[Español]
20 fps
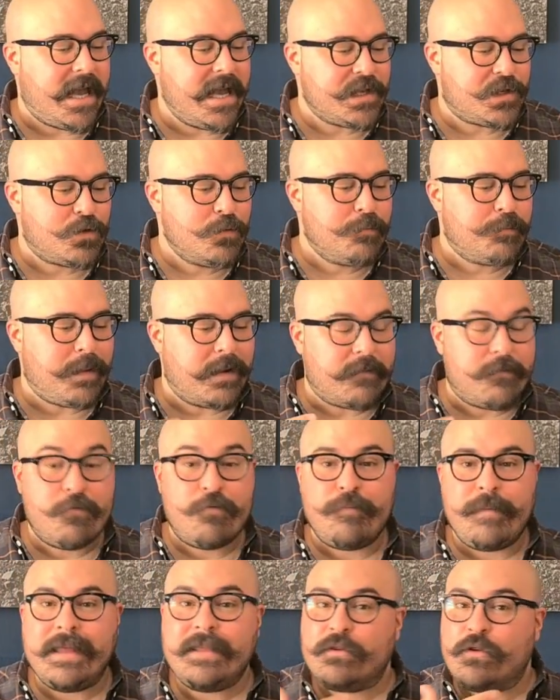Es un
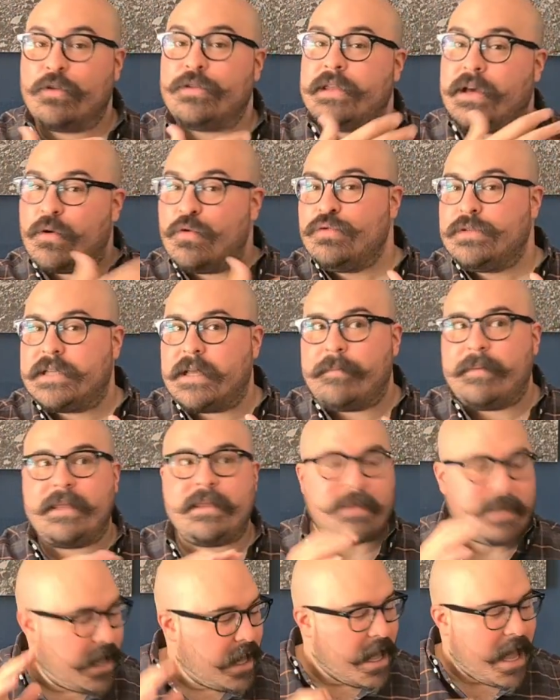perfume en donde
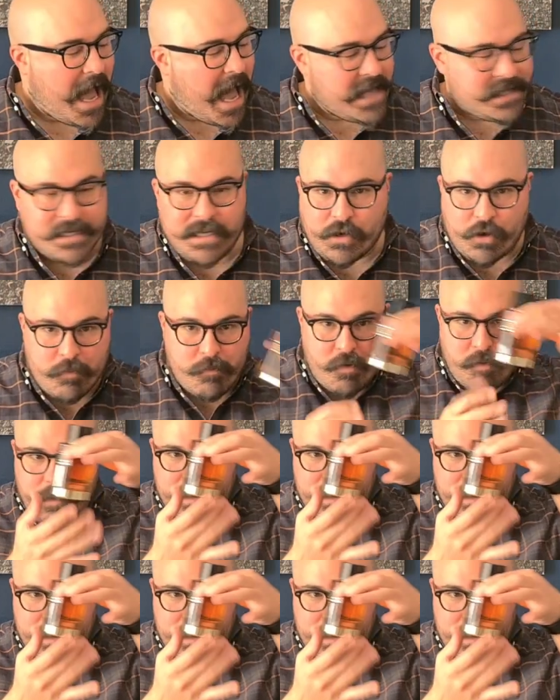justamente, así como